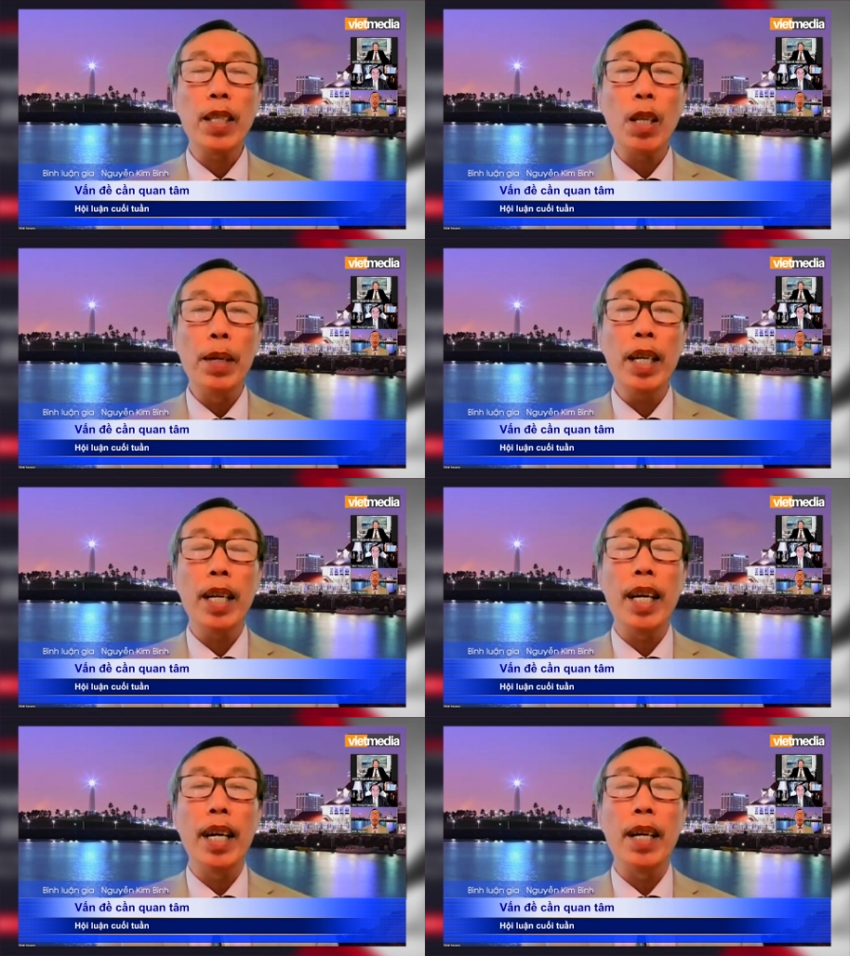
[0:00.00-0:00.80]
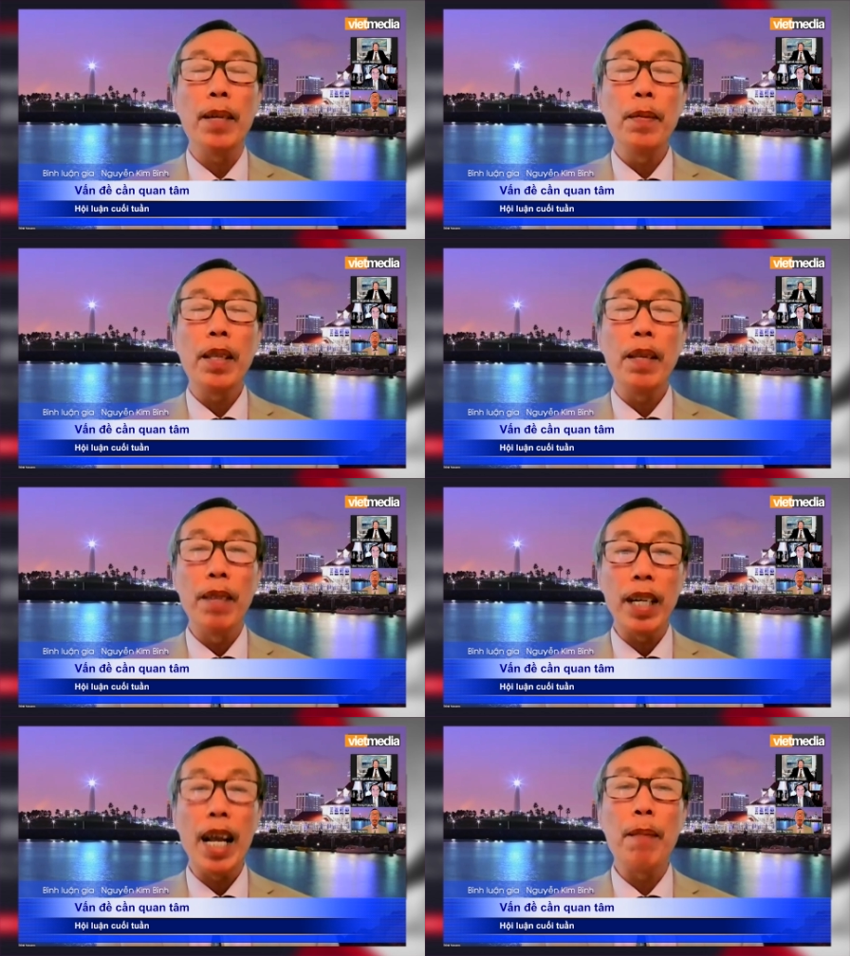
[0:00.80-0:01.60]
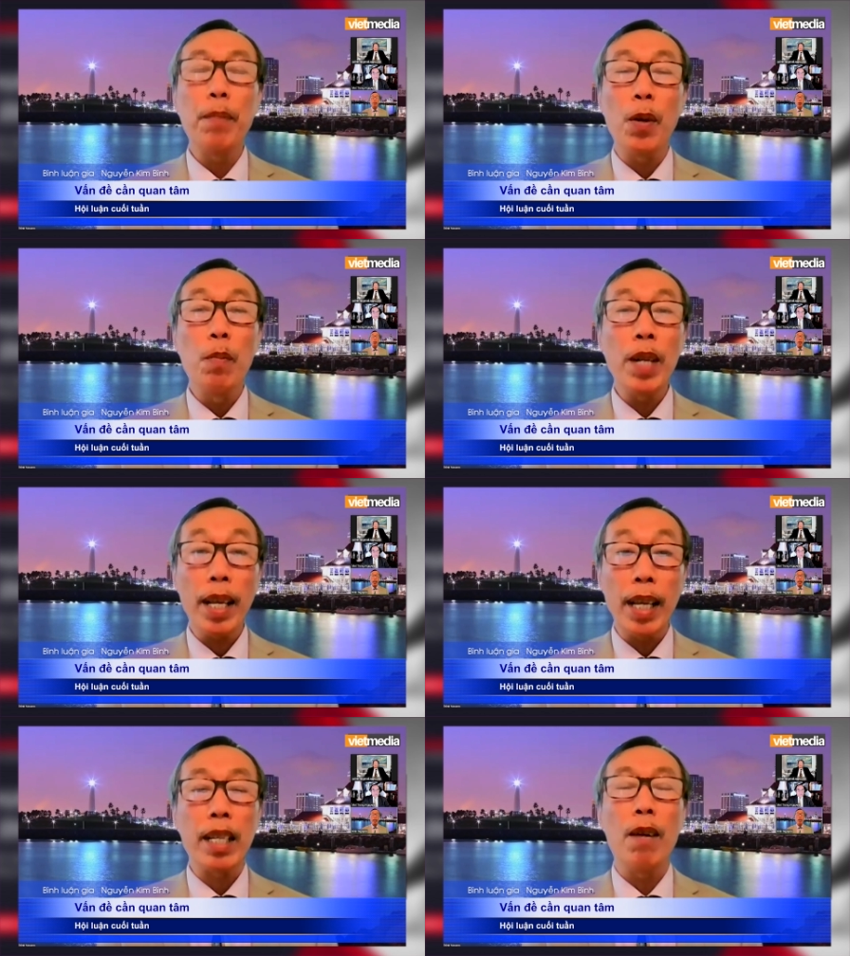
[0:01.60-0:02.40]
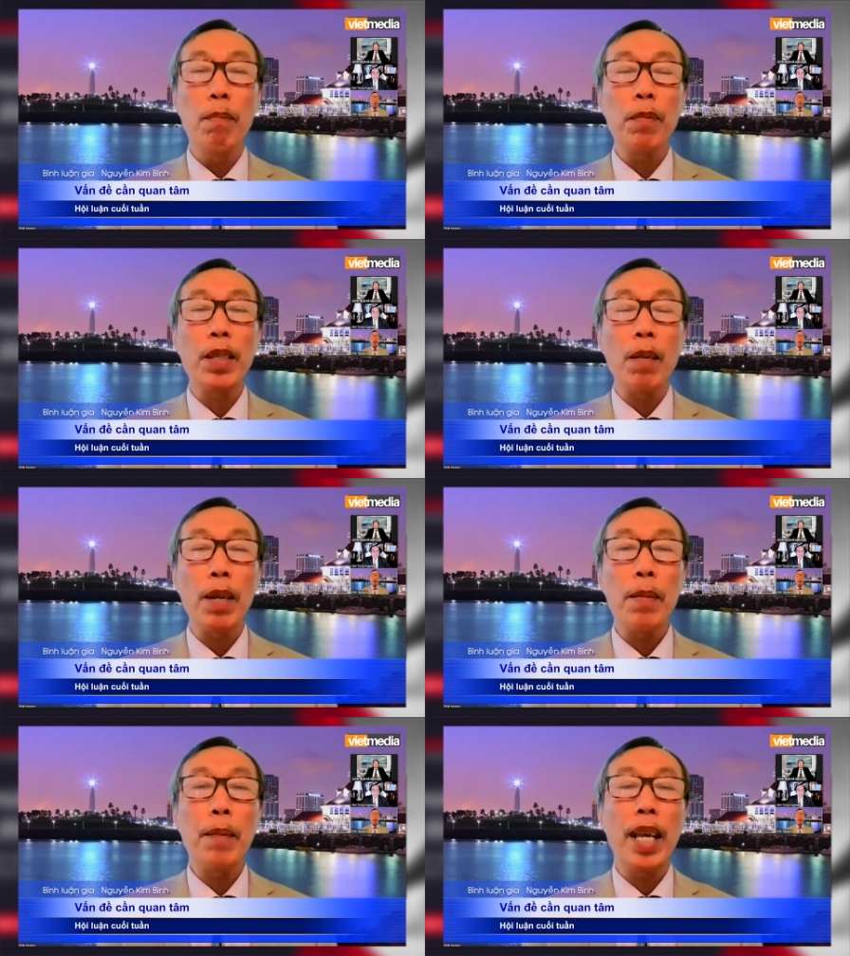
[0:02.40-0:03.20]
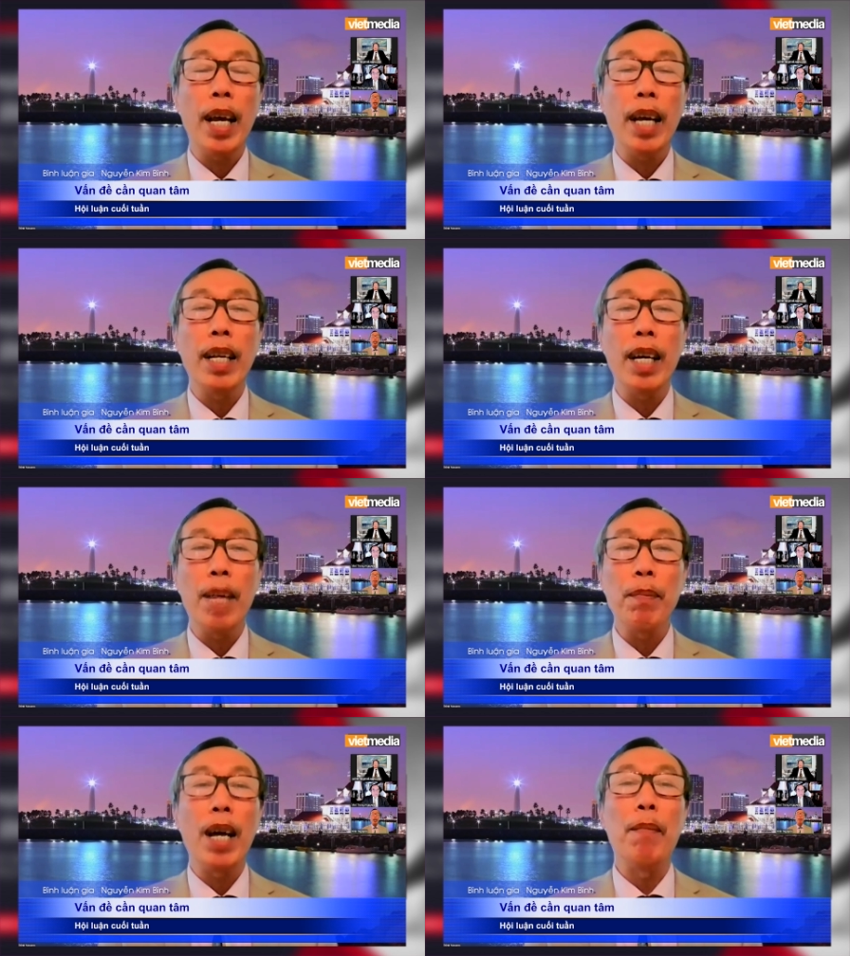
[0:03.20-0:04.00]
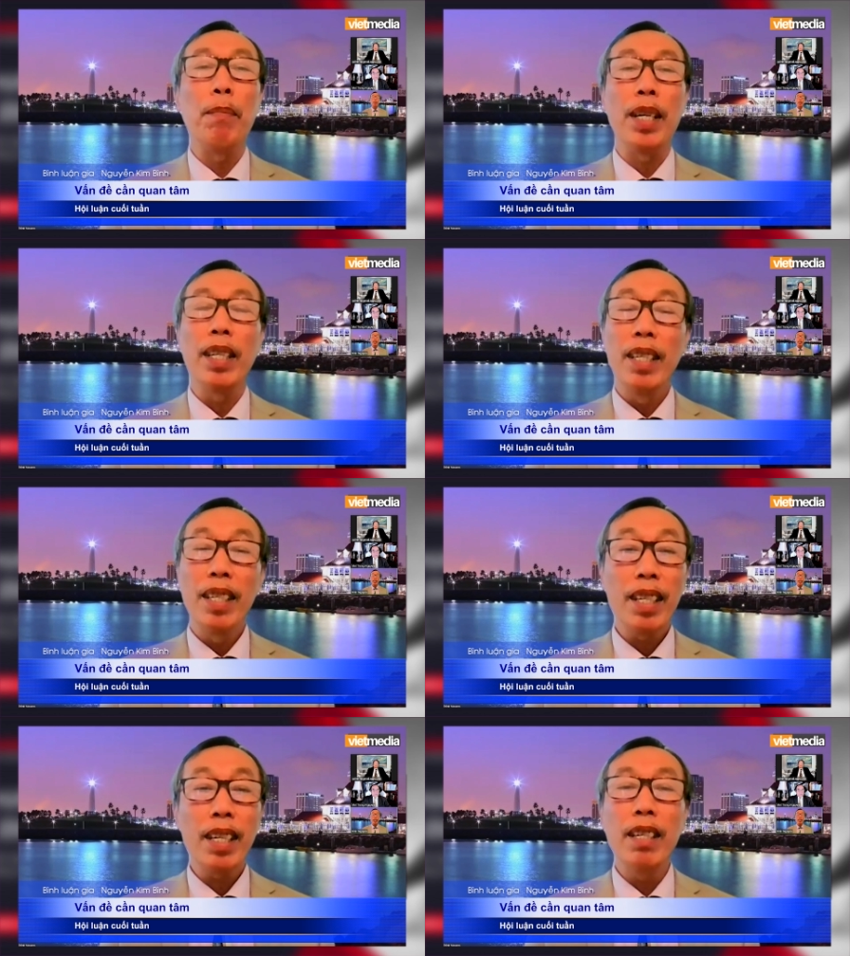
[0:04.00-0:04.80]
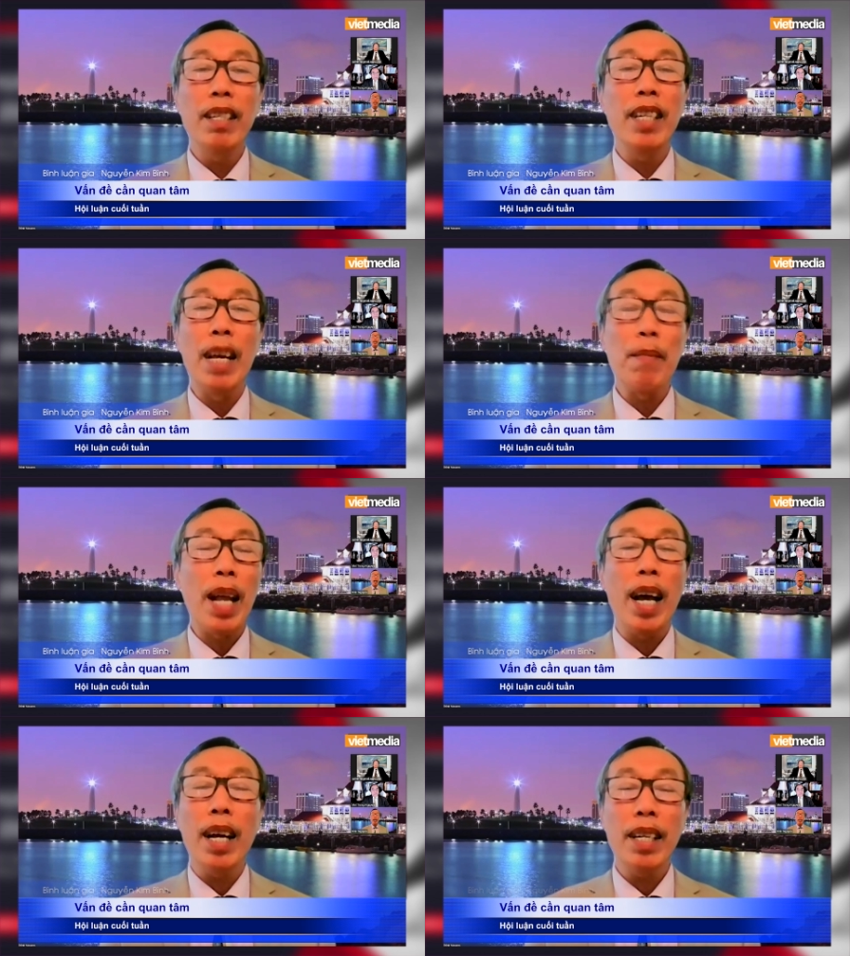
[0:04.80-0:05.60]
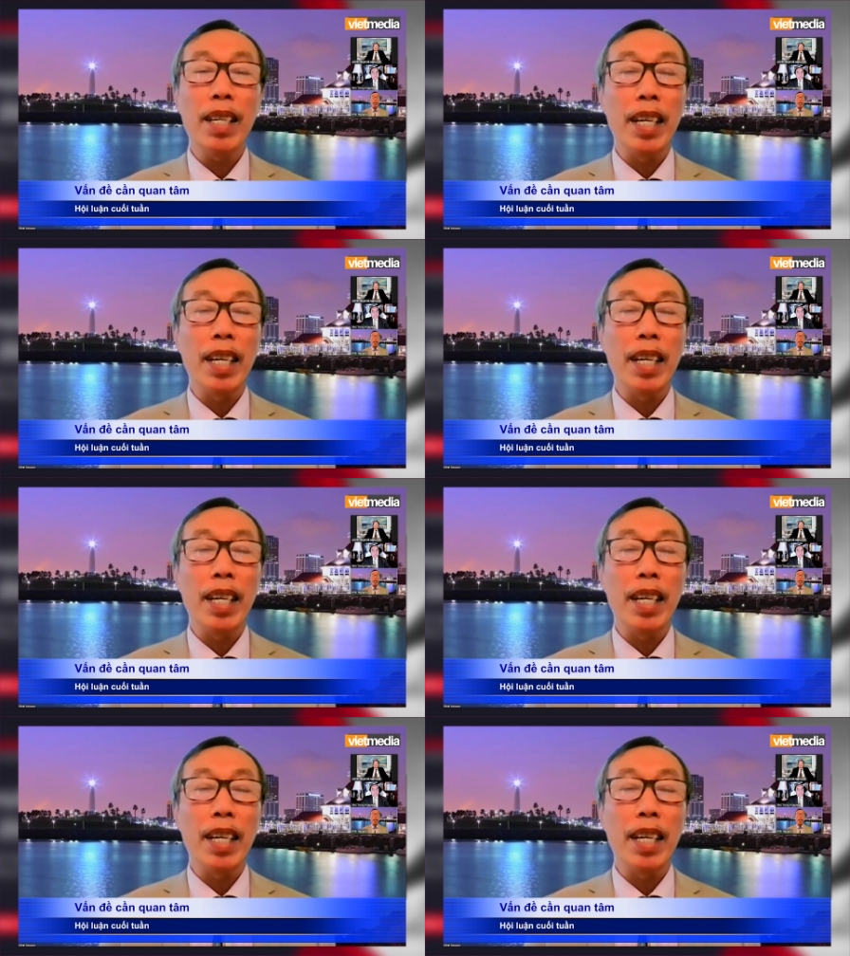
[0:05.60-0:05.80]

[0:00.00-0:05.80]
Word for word: cho biết là Việt Nam cũng đã thành công trong năm 22 là âm thầm cứ đem đá